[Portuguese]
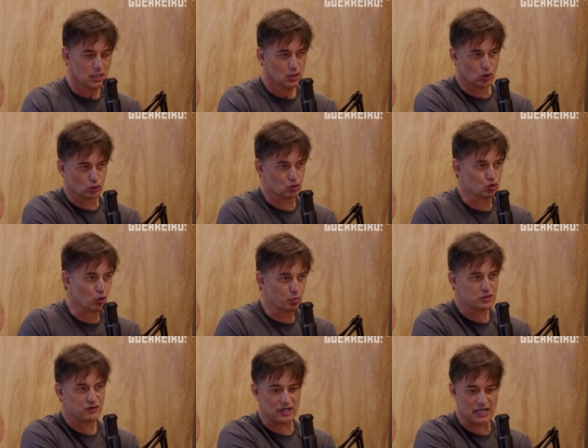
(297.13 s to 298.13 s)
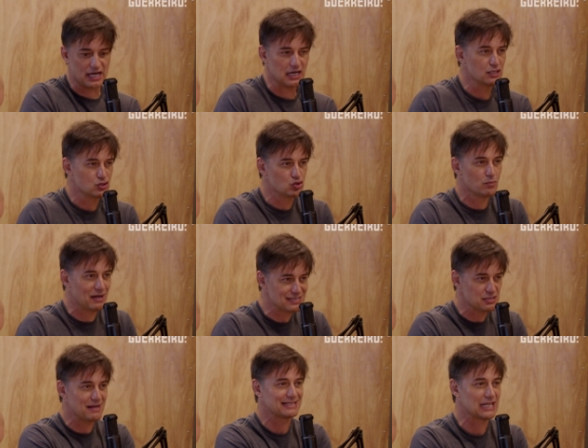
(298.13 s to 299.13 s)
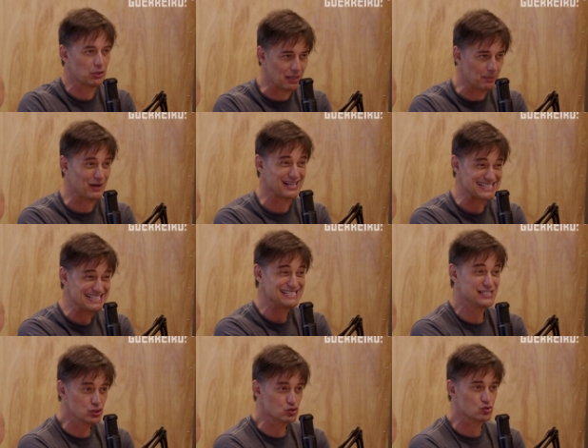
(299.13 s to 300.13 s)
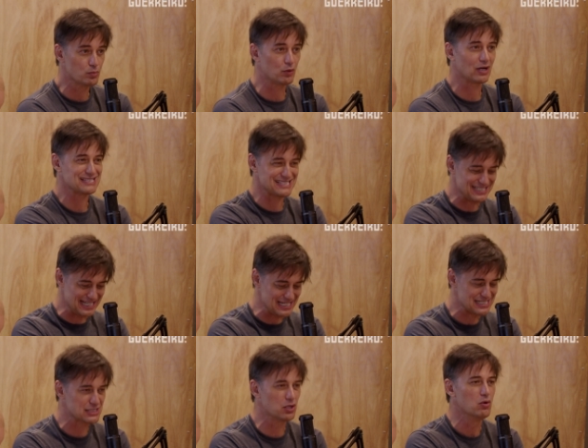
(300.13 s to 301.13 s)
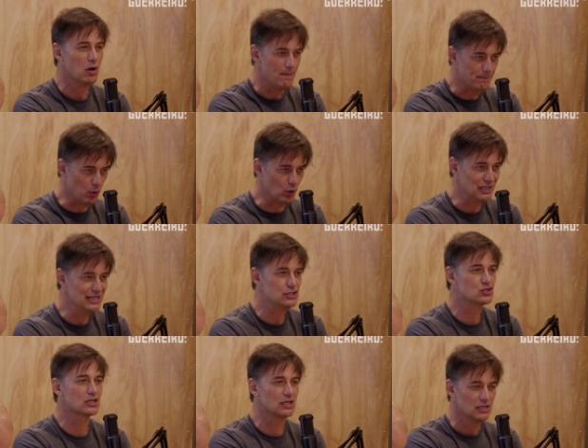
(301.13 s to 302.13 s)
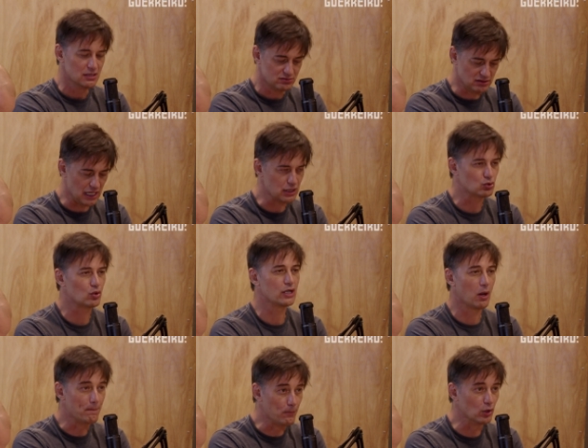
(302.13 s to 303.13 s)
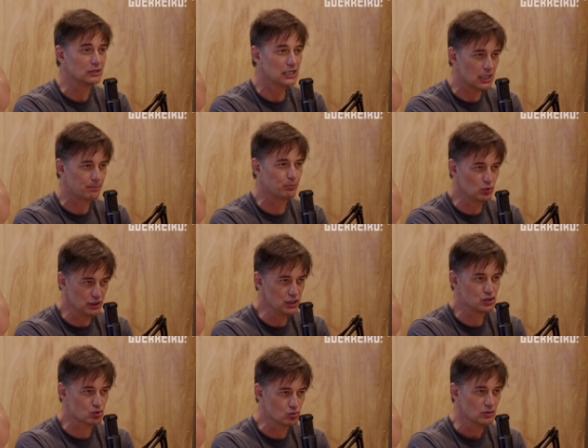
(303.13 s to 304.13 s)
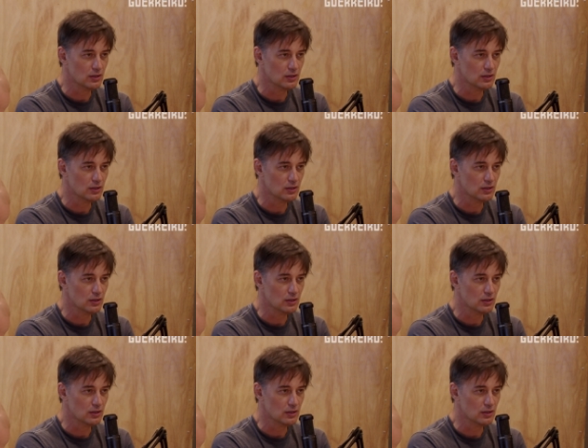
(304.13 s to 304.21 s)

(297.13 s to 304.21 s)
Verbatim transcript: e outros grupos ficaram ali enciumados e mataram ela por causa disso, por causa de questão política, territorial, poder político.